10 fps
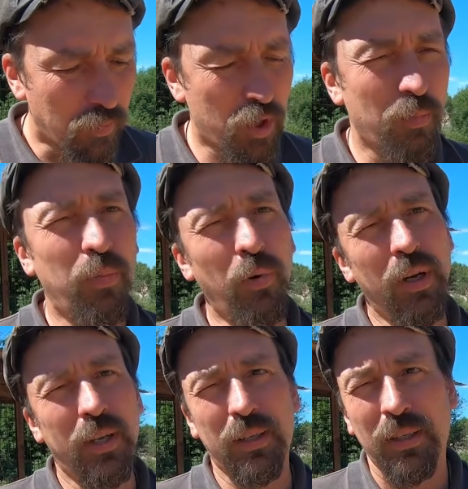уже
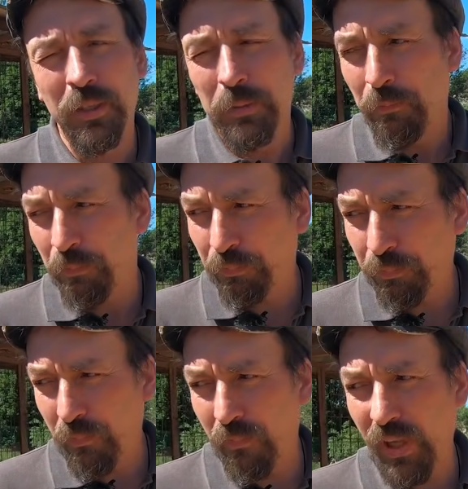более
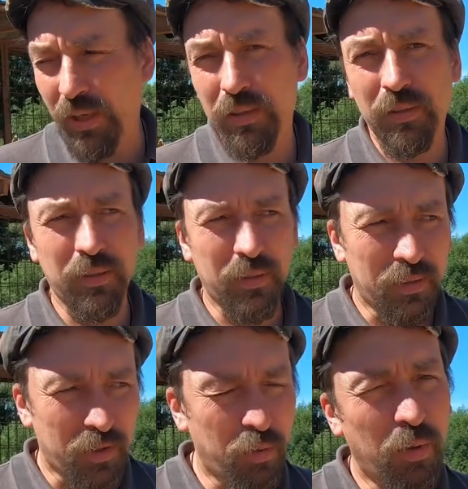
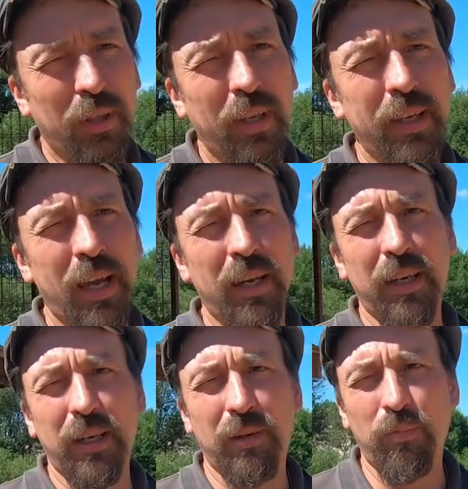э, что ли
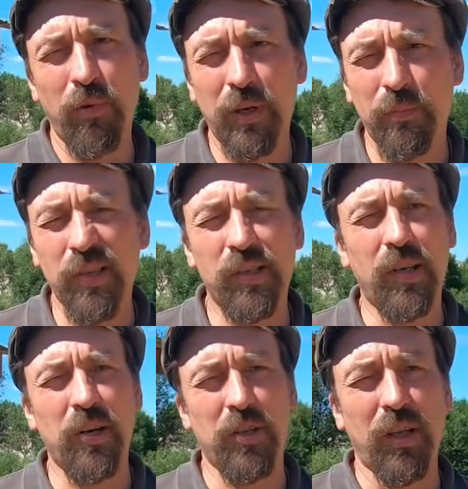лояльно или более
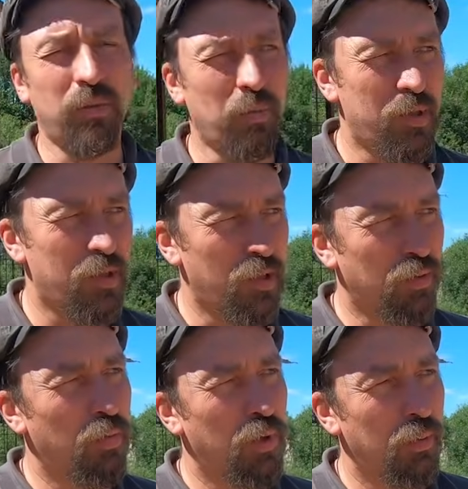бесстрашно
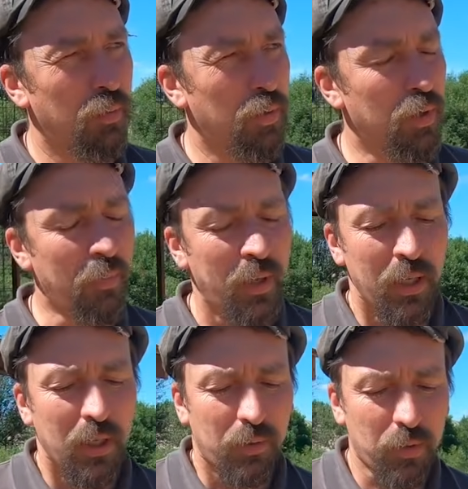относятся к другим людям.
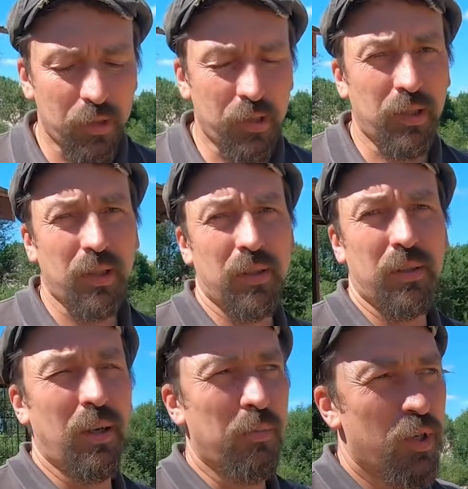То есть
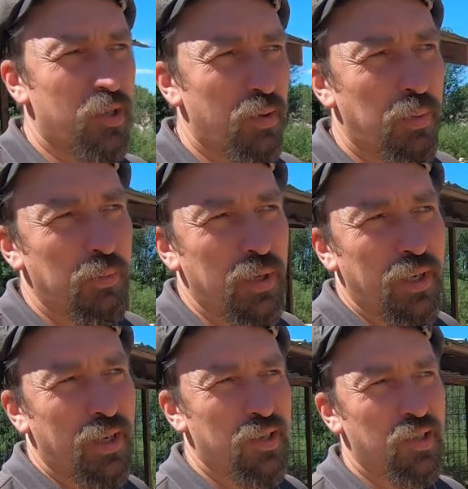это я вам сейчас на
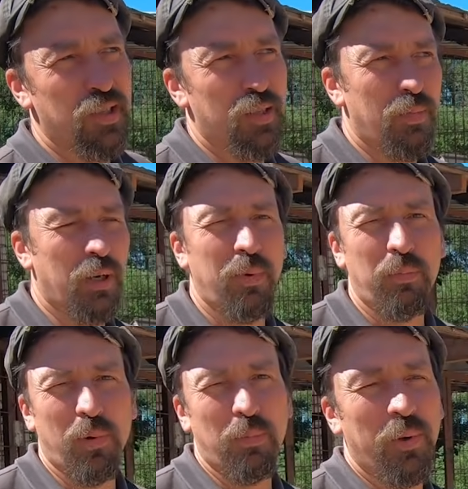примере разных собак
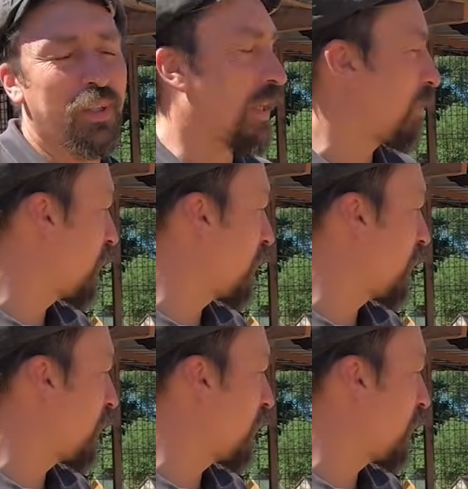попробую это